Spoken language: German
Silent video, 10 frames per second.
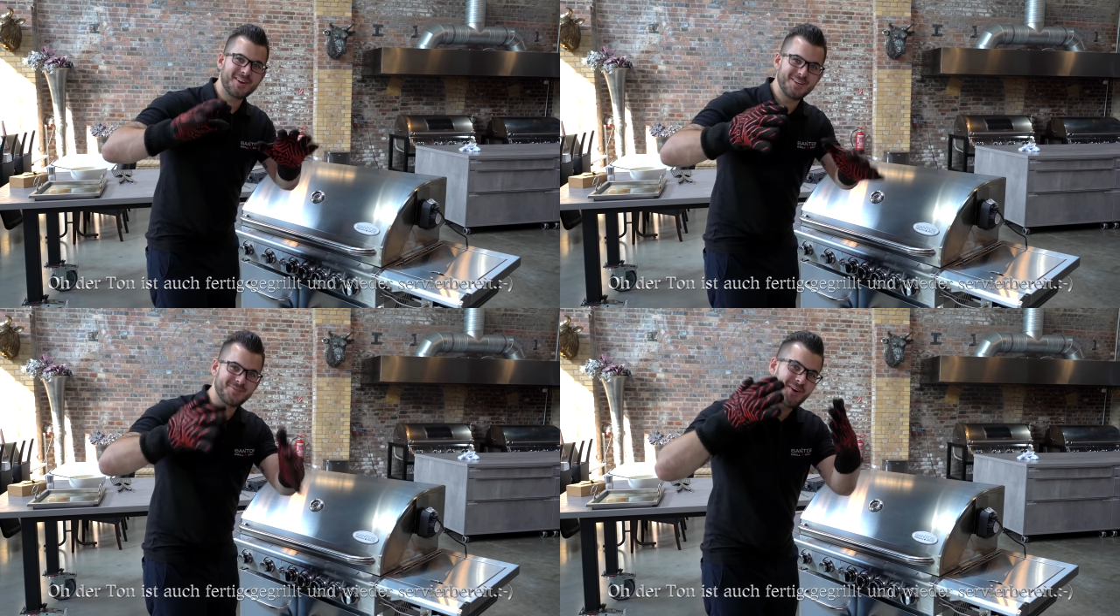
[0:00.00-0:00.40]

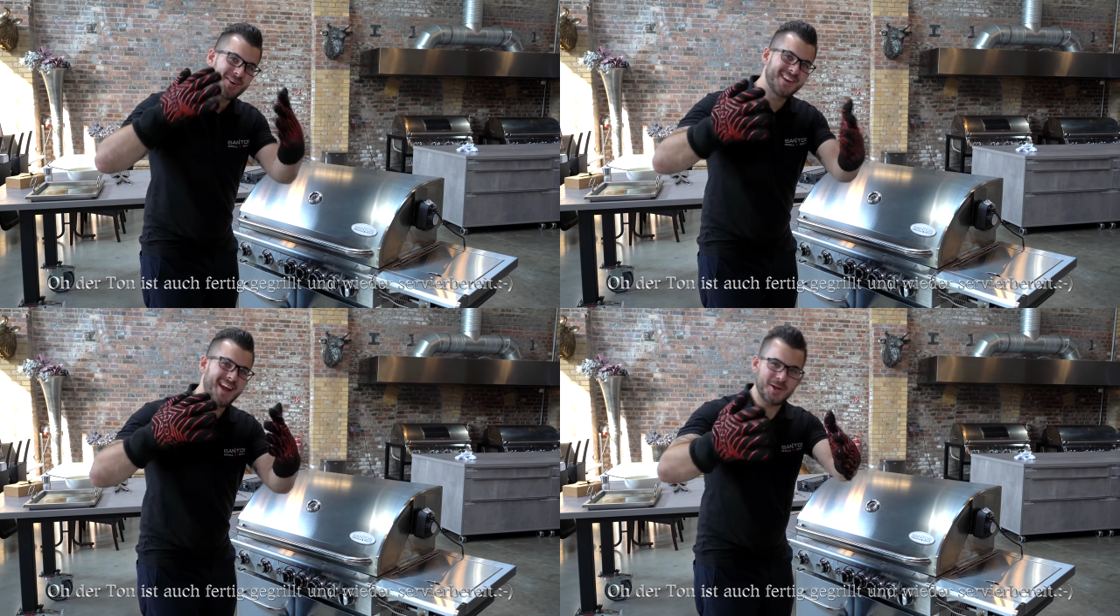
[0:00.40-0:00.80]

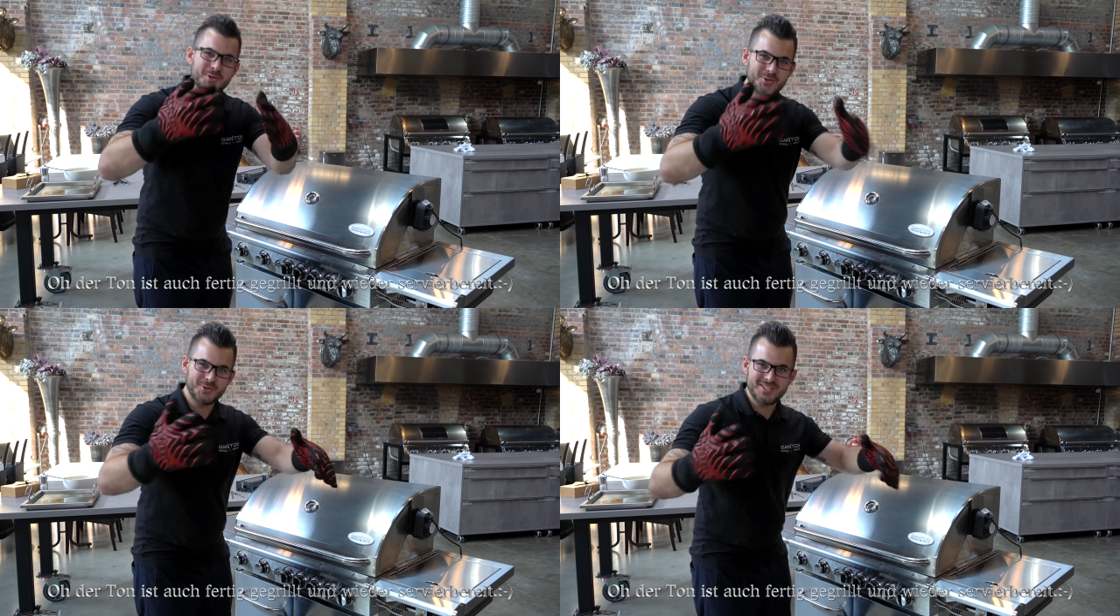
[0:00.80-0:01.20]
Grillfreunde, die
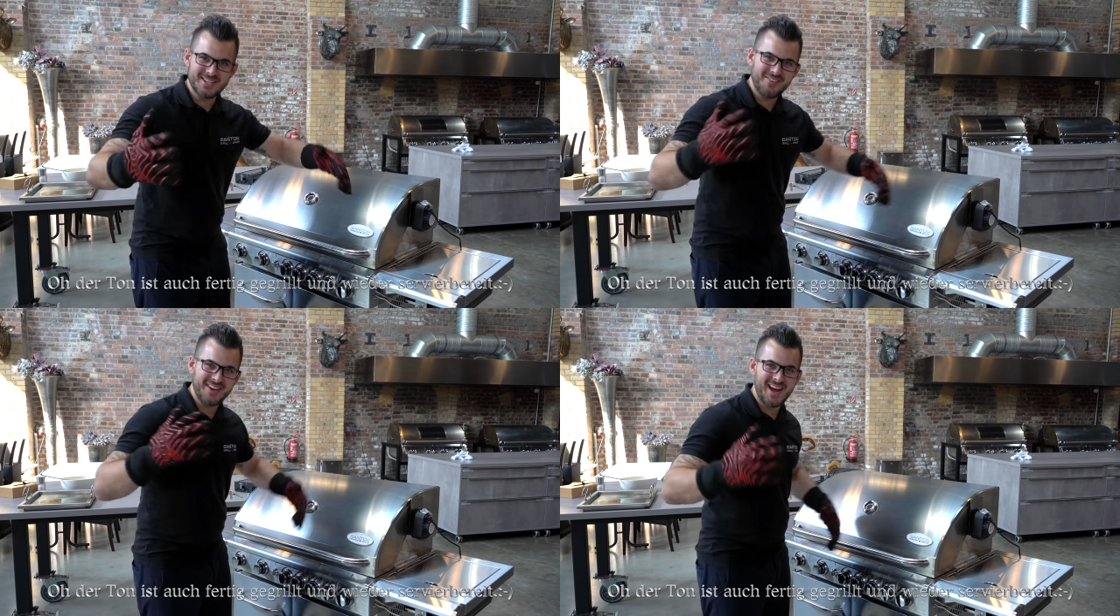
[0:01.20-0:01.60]
Handschuhe
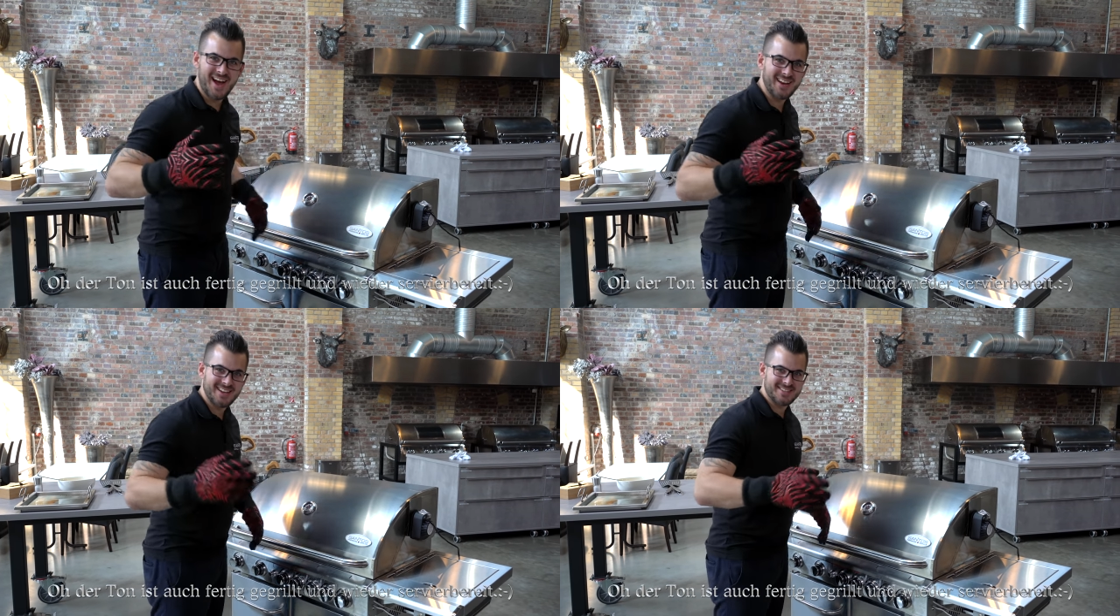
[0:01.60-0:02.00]
sind wieder
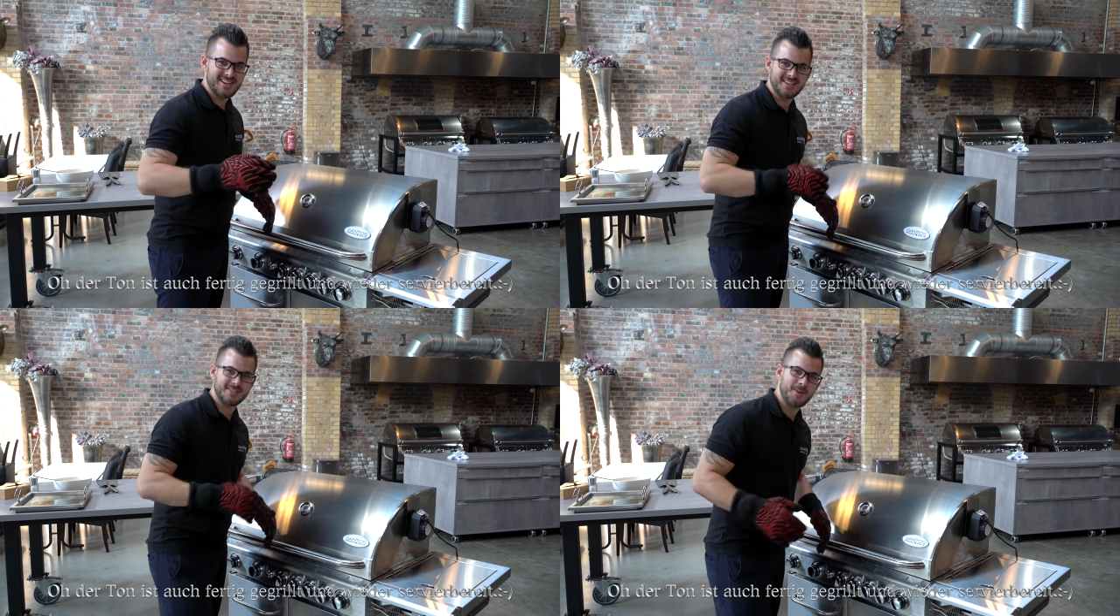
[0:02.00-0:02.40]
an, das
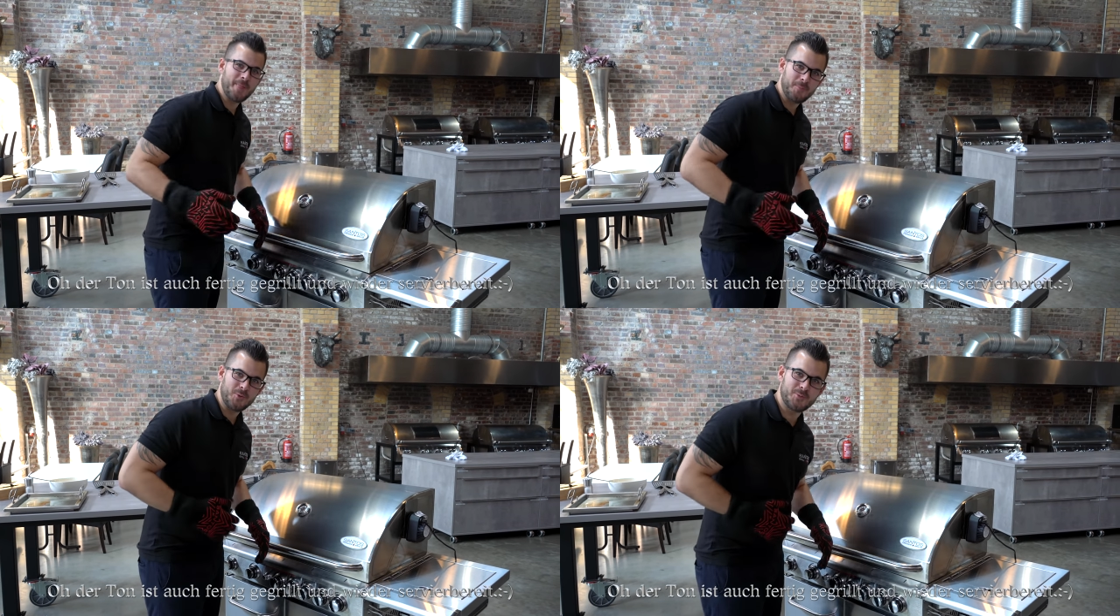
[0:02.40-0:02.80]
heißt,
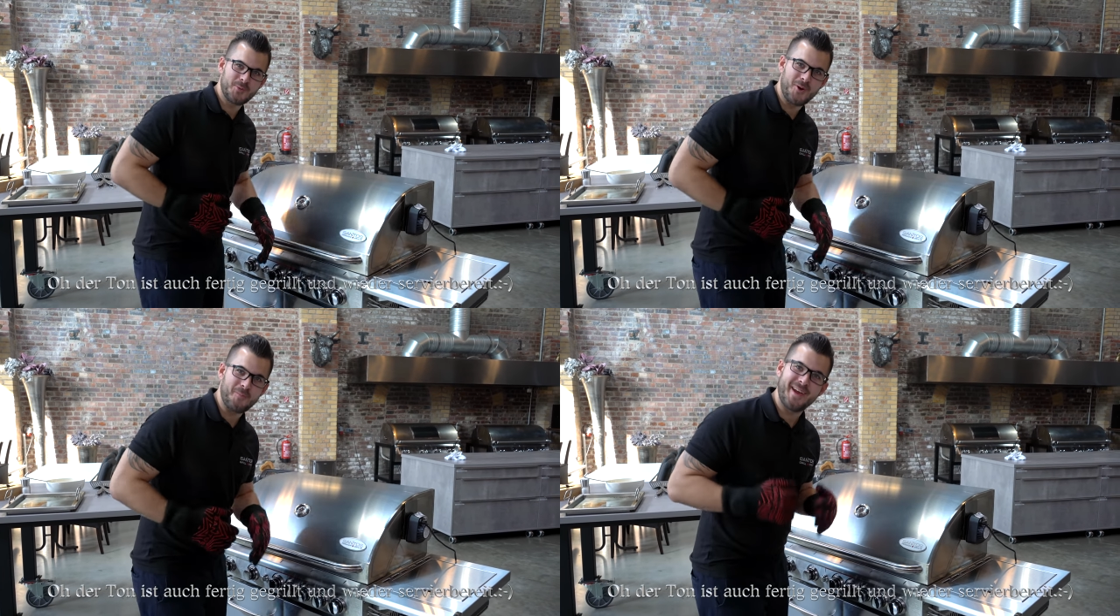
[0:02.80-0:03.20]
ich
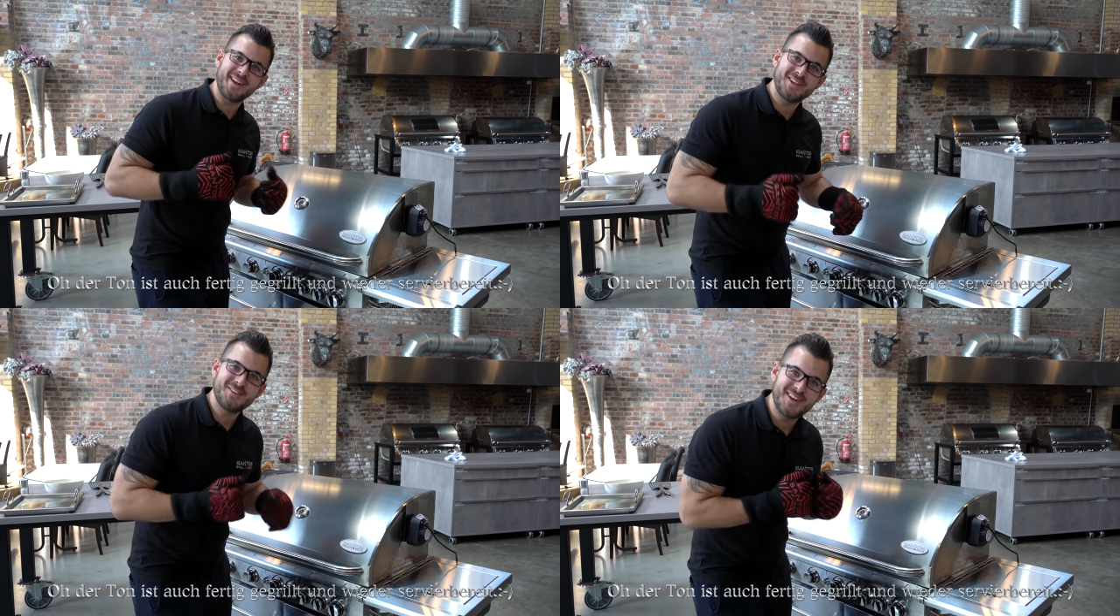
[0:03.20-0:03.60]
bekomme
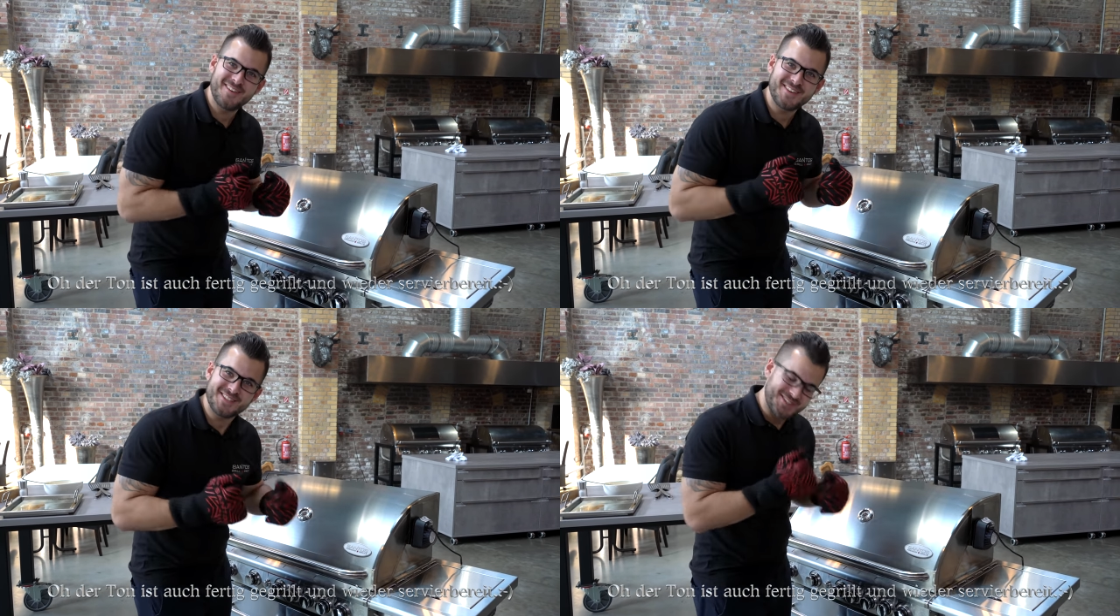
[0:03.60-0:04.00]
endlich
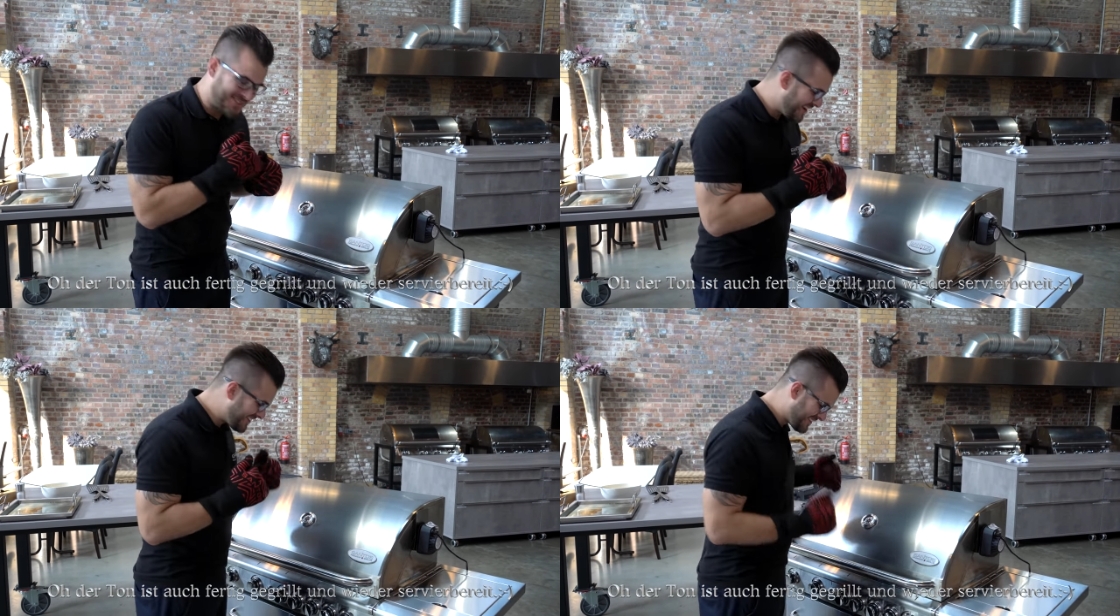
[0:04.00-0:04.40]
wieder was zu
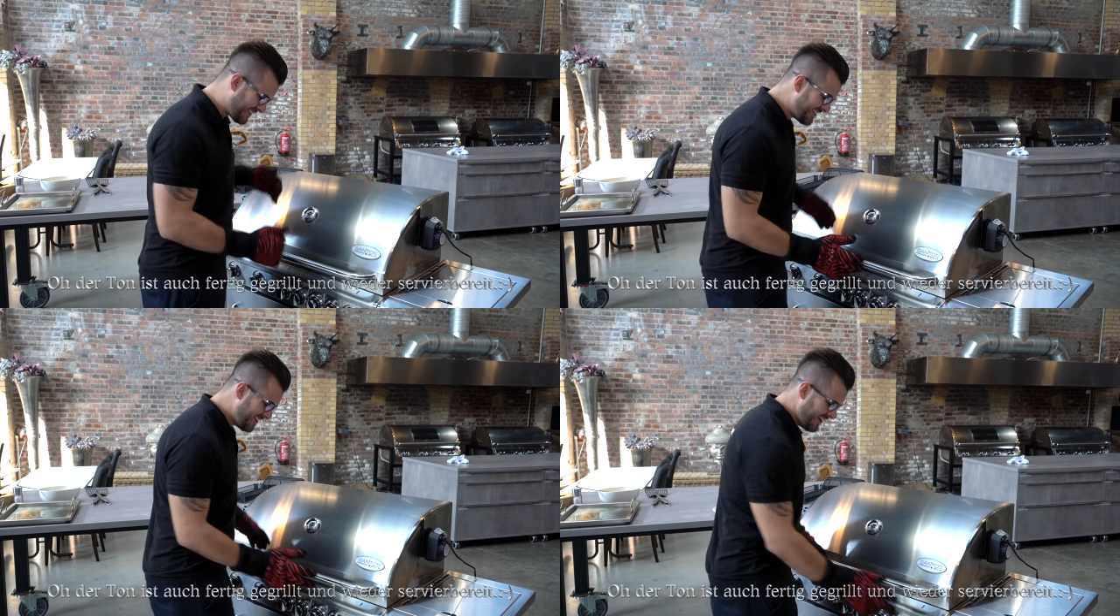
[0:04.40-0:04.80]

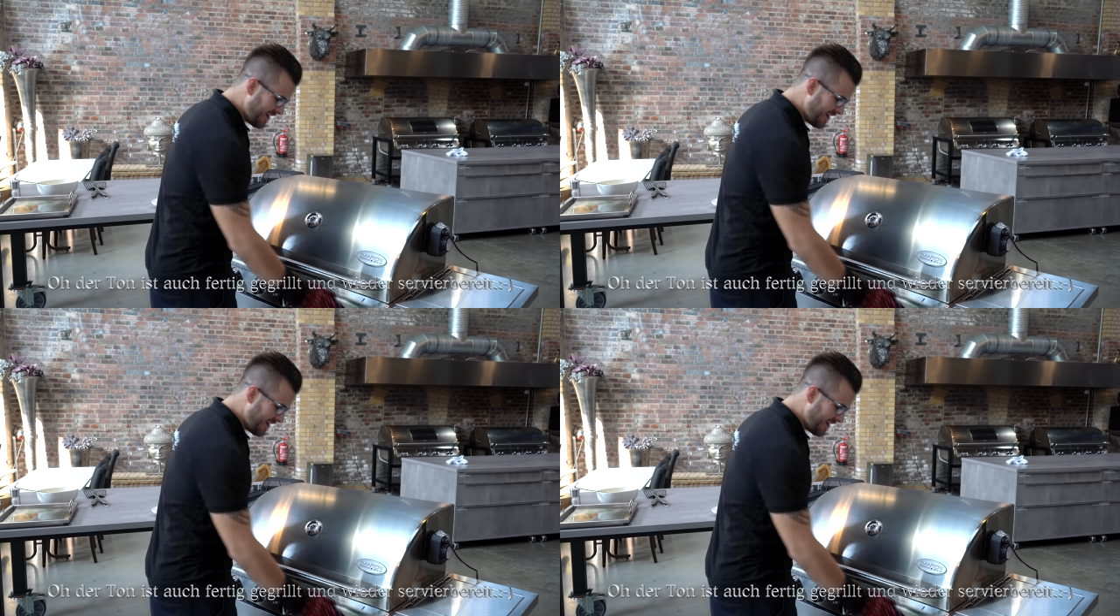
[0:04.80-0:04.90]
essen.